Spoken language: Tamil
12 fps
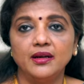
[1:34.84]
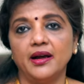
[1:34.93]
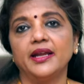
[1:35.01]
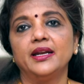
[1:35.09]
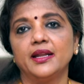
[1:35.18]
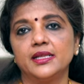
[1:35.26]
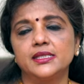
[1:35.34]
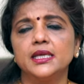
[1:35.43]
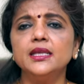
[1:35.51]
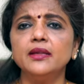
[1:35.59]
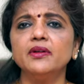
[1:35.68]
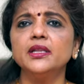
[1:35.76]
கைட்லைன்ஸ்
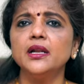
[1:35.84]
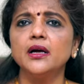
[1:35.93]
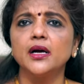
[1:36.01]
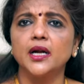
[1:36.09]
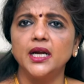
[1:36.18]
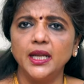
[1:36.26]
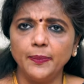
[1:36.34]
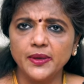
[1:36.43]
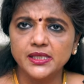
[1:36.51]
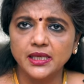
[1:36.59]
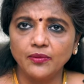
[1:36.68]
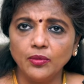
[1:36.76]
இதை வந்து நாங்கள்
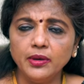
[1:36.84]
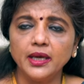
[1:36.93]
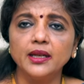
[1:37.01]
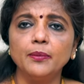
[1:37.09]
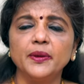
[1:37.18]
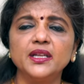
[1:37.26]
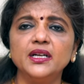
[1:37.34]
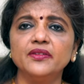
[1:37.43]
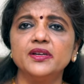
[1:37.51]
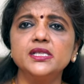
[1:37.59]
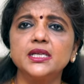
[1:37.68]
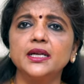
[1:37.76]
கண்டிப்பாக செய்வோம் ஏன்னா பதினெட்டு
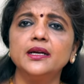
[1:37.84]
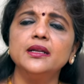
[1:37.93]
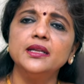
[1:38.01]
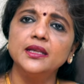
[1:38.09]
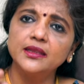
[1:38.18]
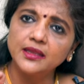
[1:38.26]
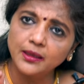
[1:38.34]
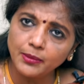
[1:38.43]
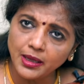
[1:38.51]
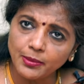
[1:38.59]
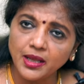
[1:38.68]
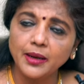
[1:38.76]
வயசு கீழே நீங்கள்
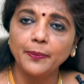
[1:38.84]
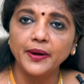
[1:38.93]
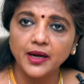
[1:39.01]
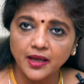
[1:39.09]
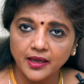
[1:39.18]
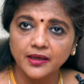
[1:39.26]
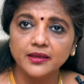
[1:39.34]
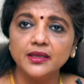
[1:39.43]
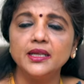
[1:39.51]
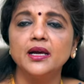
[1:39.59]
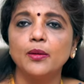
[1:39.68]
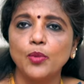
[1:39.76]
திருமணமான பெண்ணாக இருந்து
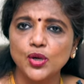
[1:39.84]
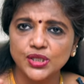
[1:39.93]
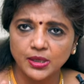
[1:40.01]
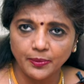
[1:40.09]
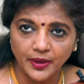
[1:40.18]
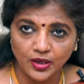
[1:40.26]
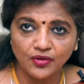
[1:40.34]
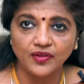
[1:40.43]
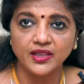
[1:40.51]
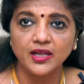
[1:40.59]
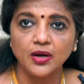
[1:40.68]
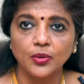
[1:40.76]
நீங்கள் அபார்ஷன் பண்ணணும்னு
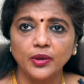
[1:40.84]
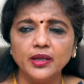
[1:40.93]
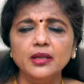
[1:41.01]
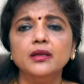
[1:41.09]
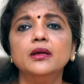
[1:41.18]
வந்தால் கூட